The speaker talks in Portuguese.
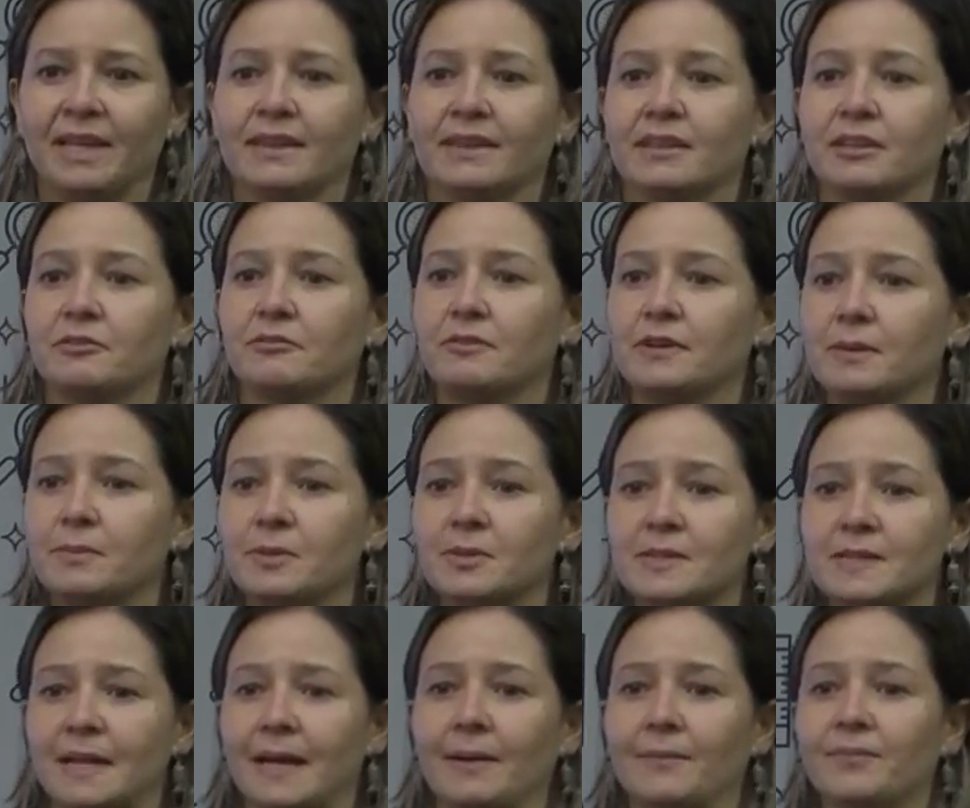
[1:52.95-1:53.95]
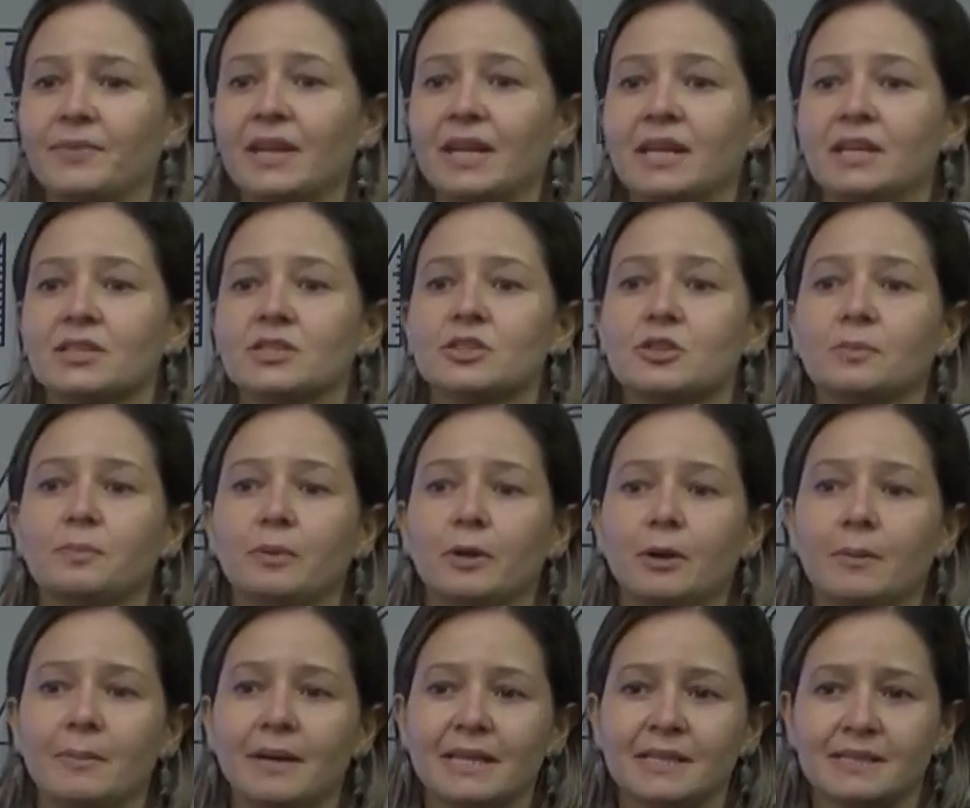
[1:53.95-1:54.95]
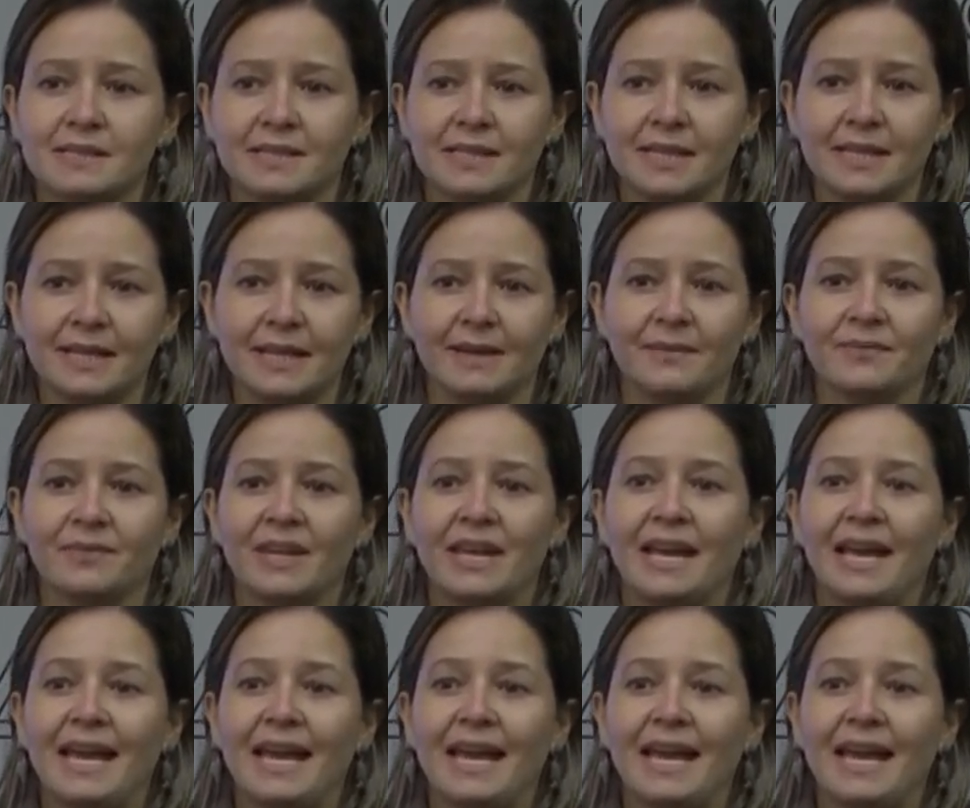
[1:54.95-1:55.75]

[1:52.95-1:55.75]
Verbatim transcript: Então vamos lá. Diplomacia